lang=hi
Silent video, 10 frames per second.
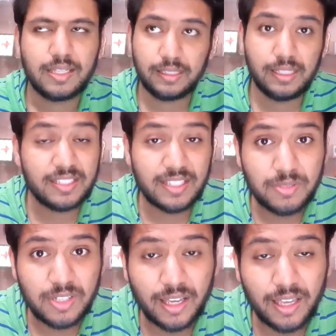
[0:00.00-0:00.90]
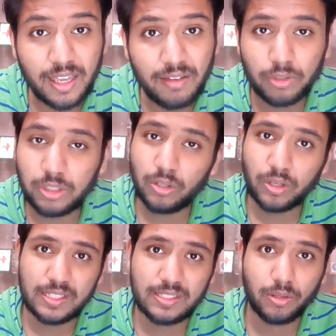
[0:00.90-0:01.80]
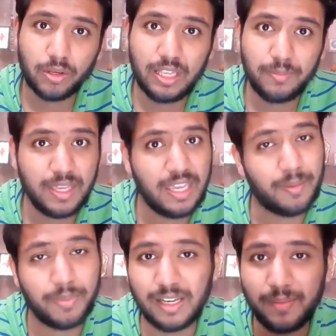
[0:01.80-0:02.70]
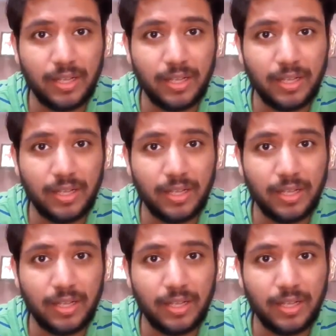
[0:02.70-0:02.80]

तीन एग्जाम्स रह गए हैं वो तीनों कैंसिल हो गए अब एक अप्रैल के